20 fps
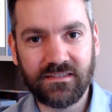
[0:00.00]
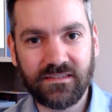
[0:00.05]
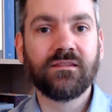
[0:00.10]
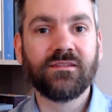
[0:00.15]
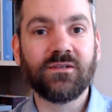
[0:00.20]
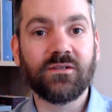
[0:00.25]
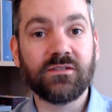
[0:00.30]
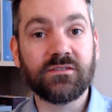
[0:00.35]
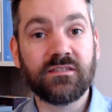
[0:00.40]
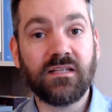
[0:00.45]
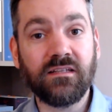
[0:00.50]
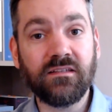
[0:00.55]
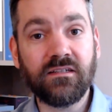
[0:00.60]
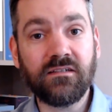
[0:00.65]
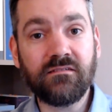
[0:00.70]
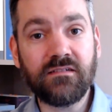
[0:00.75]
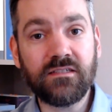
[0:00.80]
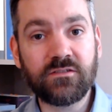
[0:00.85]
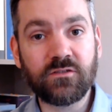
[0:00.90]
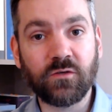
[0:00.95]
Nonostante
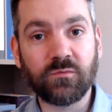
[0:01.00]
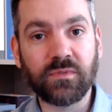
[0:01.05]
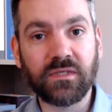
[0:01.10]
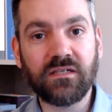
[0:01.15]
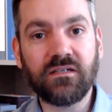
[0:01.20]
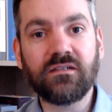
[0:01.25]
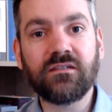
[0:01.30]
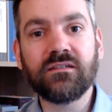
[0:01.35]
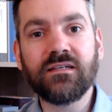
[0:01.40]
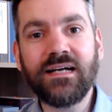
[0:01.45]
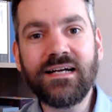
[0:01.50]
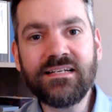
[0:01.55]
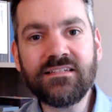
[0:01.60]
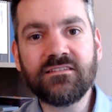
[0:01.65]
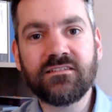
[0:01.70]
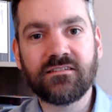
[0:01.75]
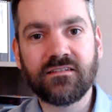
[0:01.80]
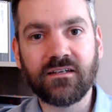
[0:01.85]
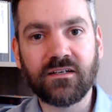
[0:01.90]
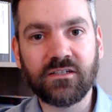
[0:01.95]
questo però
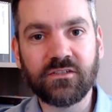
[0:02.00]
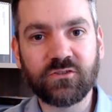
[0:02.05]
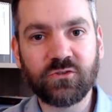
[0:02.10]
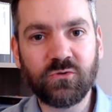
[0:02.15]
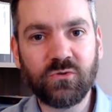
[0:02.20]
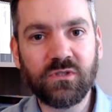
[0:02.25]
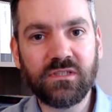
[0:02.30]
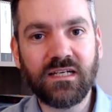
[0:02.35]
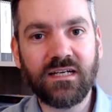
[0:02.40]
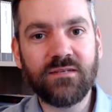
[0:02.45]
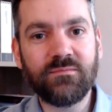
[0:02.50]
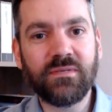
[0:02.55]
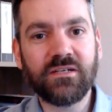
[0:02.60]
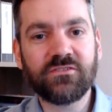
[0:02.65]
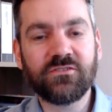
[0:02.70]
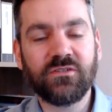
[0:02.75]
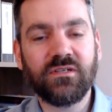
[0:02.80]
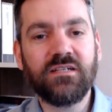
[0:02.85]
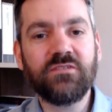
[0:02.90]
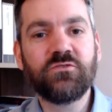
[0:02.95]
Hans risulta il
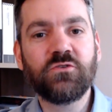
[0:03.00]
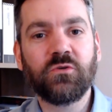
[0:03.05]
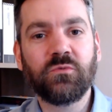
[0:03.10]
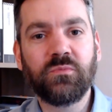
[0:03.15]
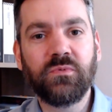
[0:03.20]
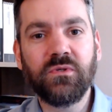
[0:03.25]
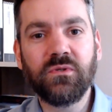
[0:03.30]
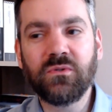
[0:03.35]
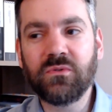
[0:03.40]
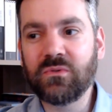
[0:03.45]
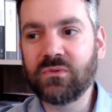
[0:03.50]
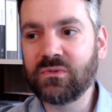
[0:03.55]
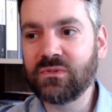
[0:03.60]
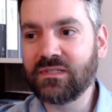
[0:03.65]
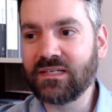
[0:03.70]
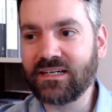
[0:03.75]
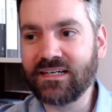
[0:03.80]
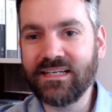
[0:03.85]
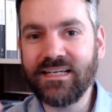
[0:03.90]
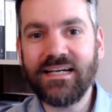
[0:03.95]
personaggio più
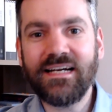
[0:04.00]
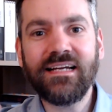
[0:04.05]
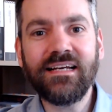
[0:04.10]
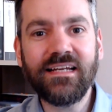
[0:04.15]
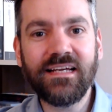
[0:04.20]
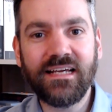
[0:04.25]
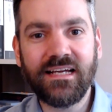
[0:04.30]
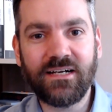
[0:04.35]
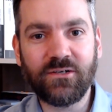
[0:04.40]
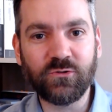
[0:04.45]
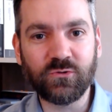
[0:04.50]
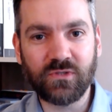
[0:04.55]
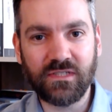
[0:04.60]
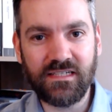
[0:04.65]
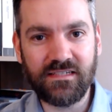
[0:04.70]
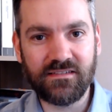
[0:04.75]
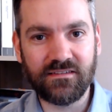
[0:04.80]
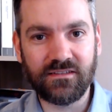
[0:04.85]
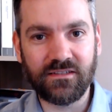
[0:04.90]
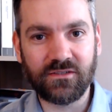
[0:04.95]
reale e
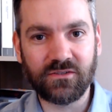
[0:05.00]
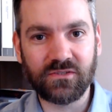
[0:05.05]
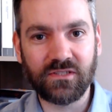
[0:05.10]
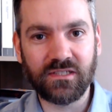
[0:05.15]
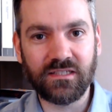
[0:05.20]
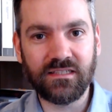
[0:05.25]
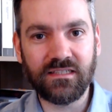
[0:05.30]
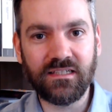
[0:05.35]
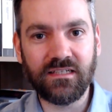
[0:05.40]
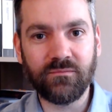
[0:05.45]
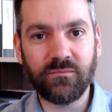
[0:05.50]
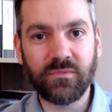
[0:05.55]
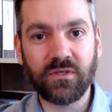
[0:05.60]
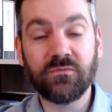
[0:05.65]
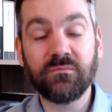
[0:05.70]
autentico del libro,